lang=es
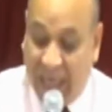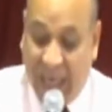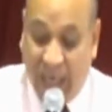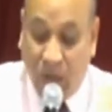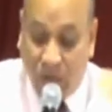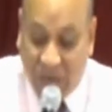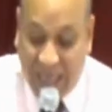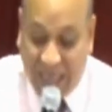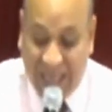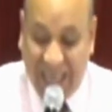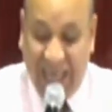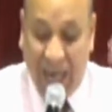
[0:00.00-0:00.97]
que no
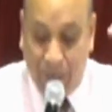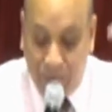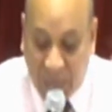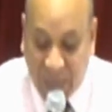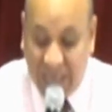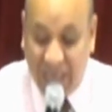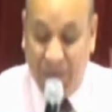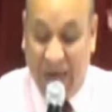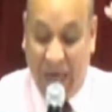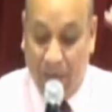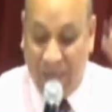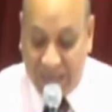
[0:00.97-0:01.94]
tiene ni la mínima
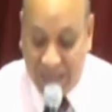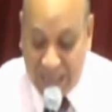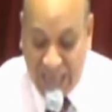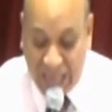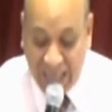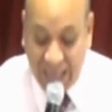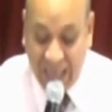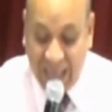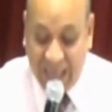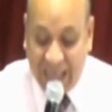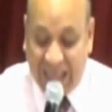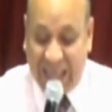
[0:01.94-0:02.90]
capacidad
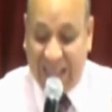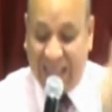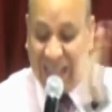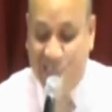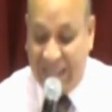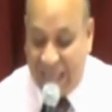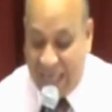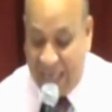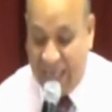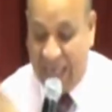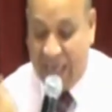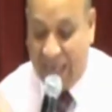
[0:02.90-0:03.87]
de
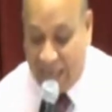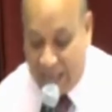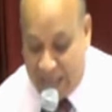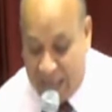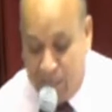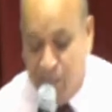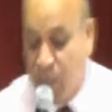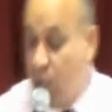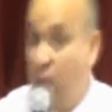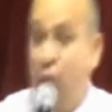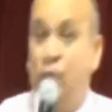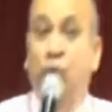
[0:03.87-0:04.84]
extenderle en el tiempo
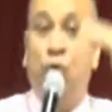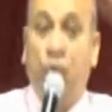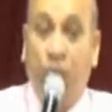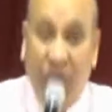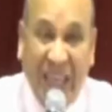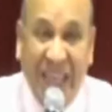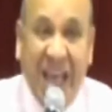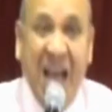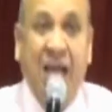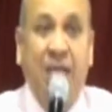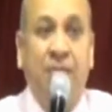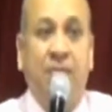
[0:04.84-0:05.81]
su vida